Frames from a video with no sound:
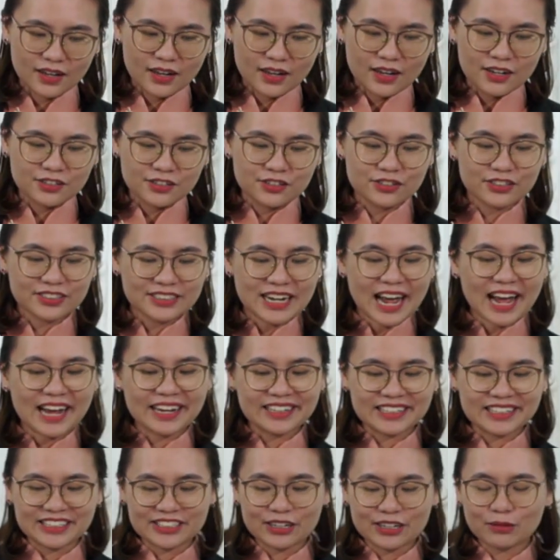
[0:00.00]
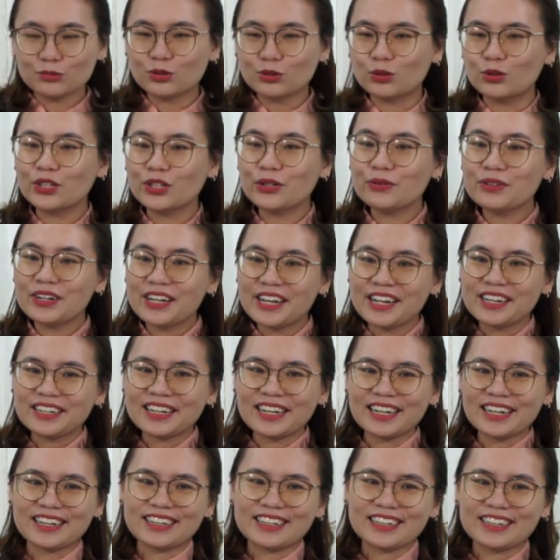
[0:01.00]
trước đây thì trong tuổi thiếu niên
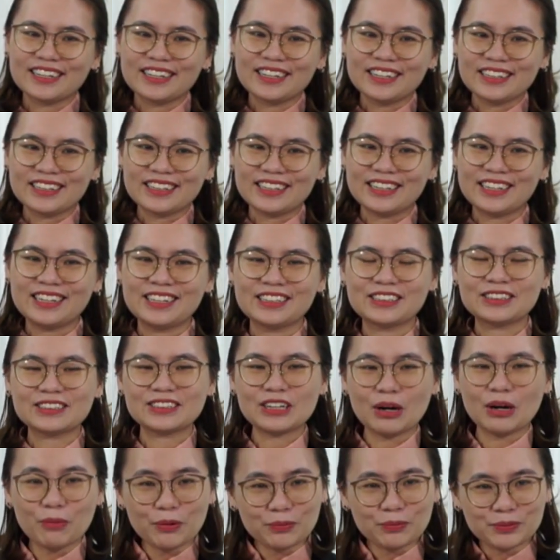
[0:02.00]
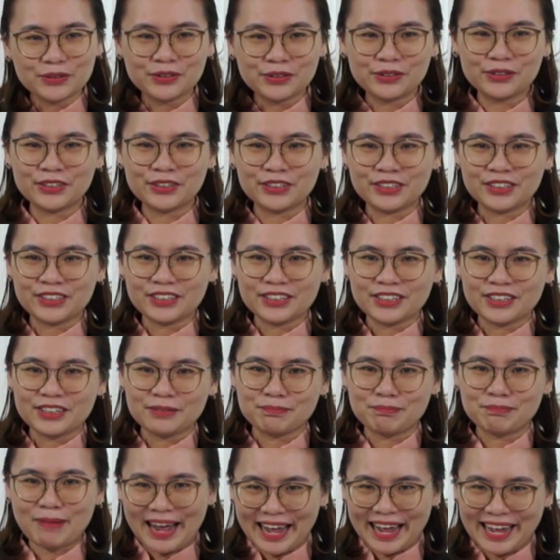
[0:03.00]
á thì có một người
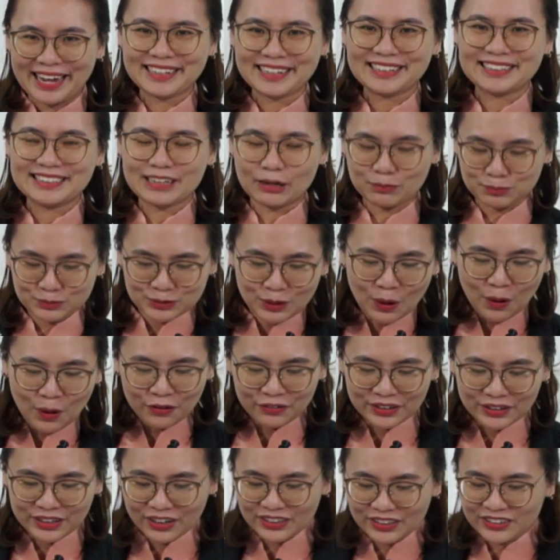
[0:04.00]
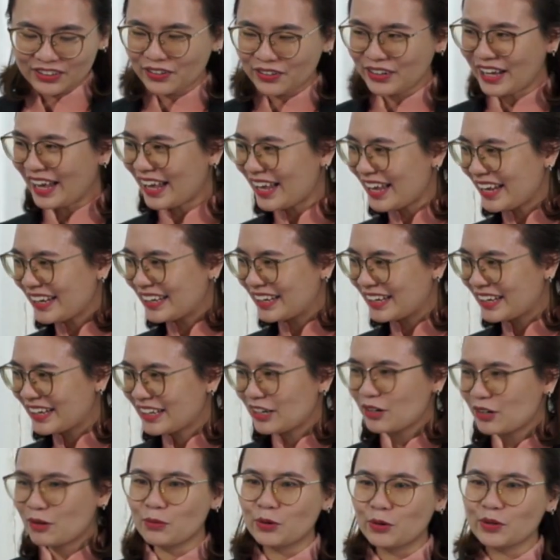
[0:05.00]
bạn chọc tôi và nói tôi ê
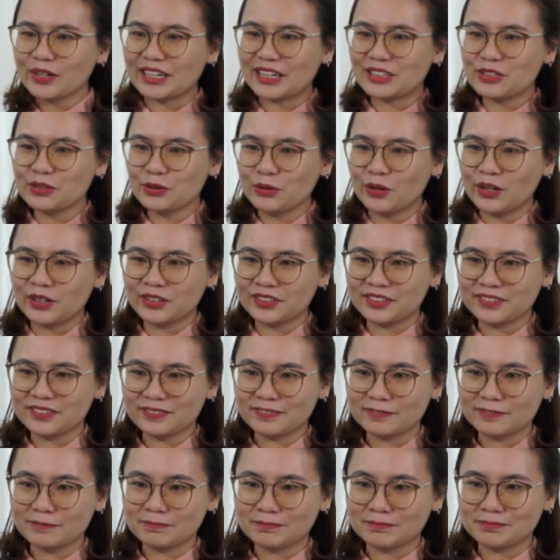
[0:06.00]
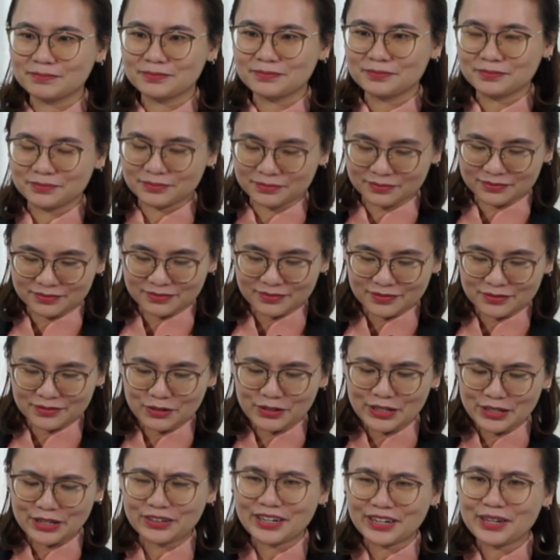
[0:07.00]
cái đồ mũi cà chua
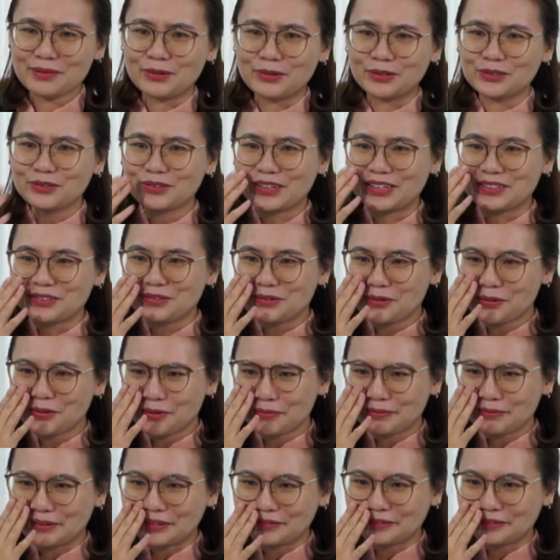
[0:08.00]
quý vị có thấy mũi tôi cà chua không ạ à?